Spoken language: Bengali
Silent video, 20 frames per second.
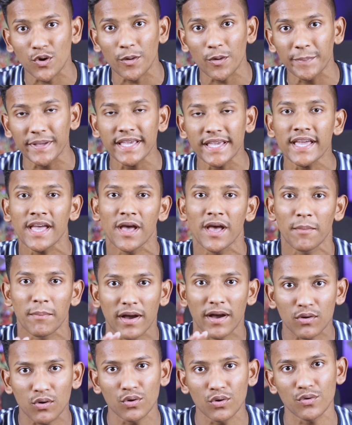ছবি
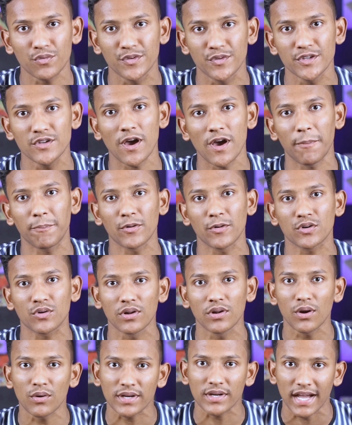বা কোনো ভিডিও আপলোড
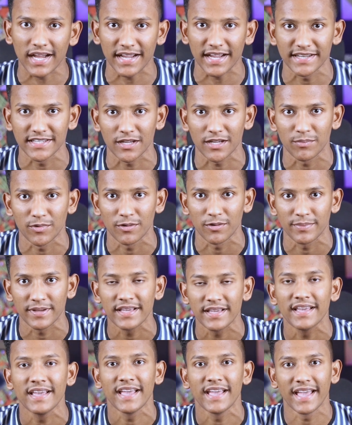করলেও টাকা ইনকাম হবে
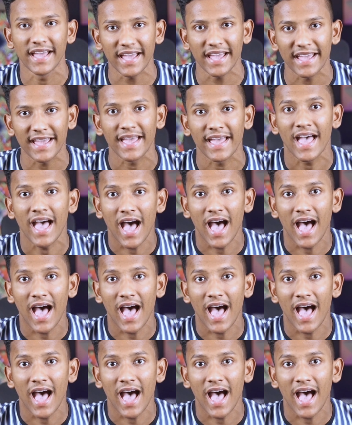হ্যাঁ